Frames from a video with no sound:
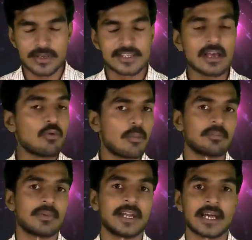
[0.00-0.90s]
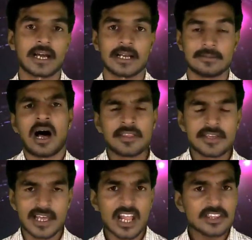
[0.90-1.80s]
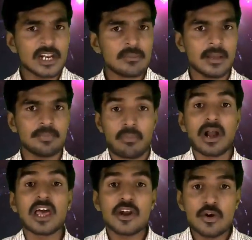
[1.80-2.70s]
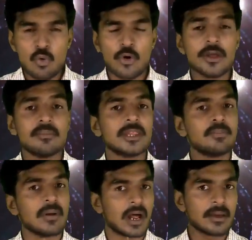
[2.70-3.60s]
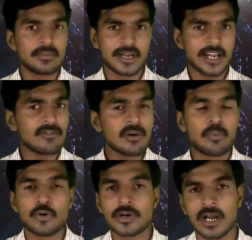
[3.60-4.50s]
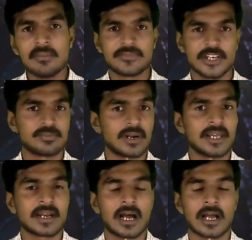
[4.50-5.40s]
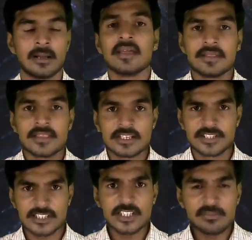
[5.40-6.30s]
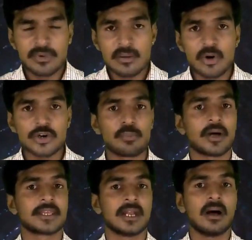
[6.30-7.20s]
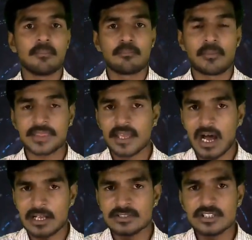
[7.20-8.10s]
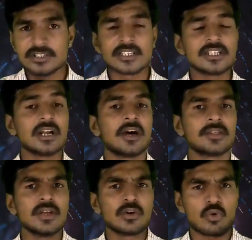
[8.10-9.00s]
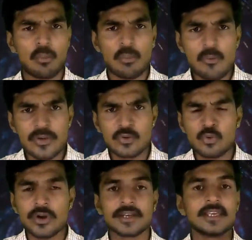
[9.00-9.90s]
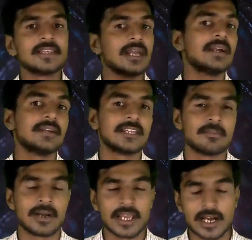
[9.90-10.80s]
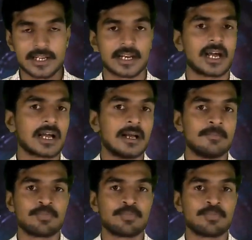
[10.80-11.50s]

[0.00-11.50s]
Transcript: ஈஸியா ஓபன் பண்ணிட்டாங்க அது எல்லாத்துலயுமே பலாயிரம் கோடி மதிப்பிலான நிறைய பொருட்களை சீஸ் பண்ணியிருக்காங்க இந்த செக்ஷன் பி மட்டும் பாத்தீங்கன்னா மத்த அஞ்சு செக்ஷன்ல இருந்து ரொம்பவே யூனிக் டிசைன்ல டிசைன் பண்ணி கட்டியிருக்காங்க